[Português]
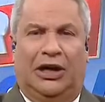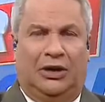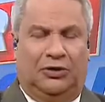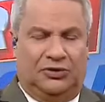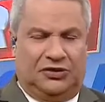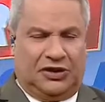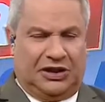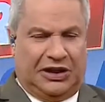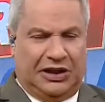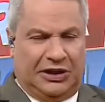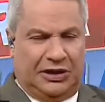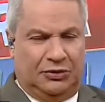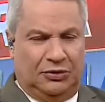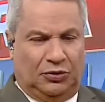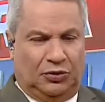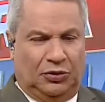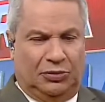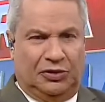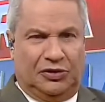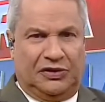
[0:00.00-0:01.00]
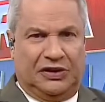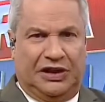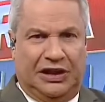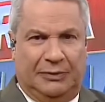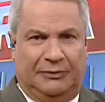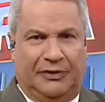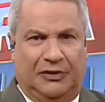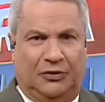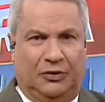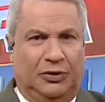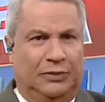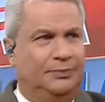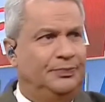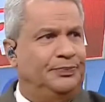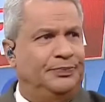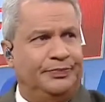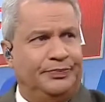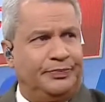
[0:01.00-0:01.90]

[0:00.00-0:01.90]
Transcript: o canal do Siqueira aqui, o YouTube do Siqueira, por favor.